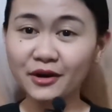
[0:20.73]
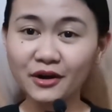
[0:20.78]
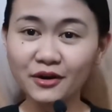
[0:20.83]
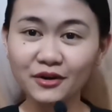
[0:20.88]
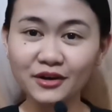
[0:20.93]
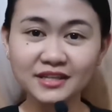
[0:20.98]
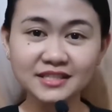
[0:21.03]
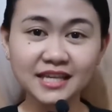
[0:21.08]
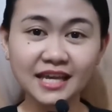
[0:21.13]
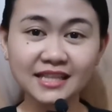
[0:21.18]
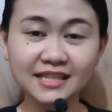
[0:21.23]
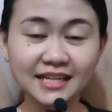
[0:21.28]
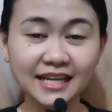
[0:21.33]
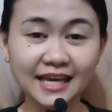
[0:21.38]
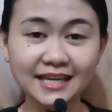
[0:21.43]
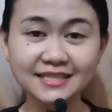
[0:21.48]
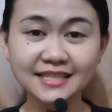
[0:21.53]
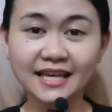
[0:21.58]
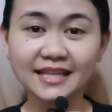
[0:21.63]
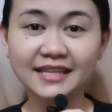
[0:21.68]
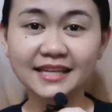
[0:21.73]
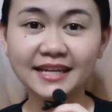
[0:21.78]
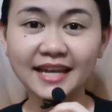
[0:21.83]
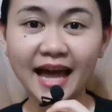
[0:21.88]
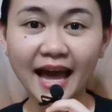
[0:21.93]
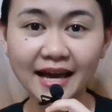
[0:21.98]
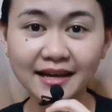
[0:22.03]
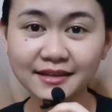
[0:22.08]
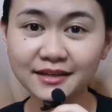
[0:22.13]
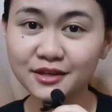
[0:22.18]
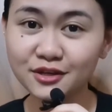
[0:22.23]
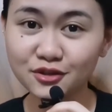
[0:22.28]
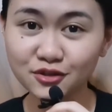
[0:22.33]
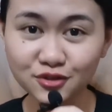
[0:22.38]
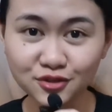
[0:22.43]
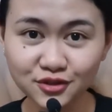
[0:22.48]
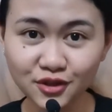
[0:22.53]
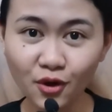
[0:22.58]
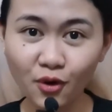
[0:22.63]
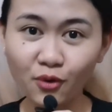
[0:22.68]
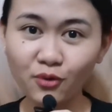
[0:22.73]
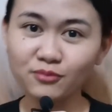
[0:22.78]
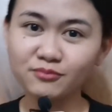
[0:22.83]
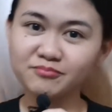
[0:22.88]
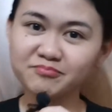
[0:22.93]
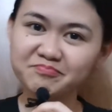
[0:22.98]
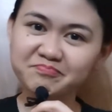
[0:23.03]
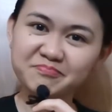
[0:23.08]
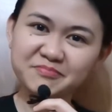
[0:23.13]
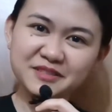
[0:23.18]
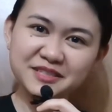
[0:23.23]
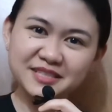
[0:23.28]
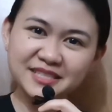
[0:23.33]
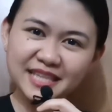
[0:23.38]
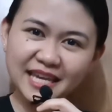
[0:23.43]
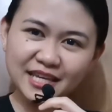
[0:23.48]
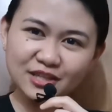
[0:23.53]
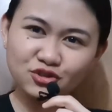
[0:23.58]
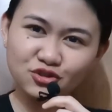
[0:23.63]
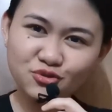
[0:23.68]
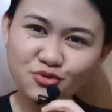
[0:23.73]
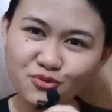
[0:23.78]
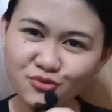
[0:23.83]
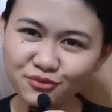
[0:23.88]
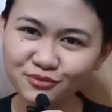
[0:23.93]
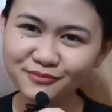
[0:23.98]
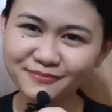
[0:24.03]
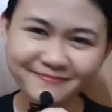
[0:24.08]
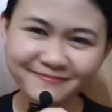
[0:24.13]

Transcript: Pero ako excited na excited na. So, stay tuned!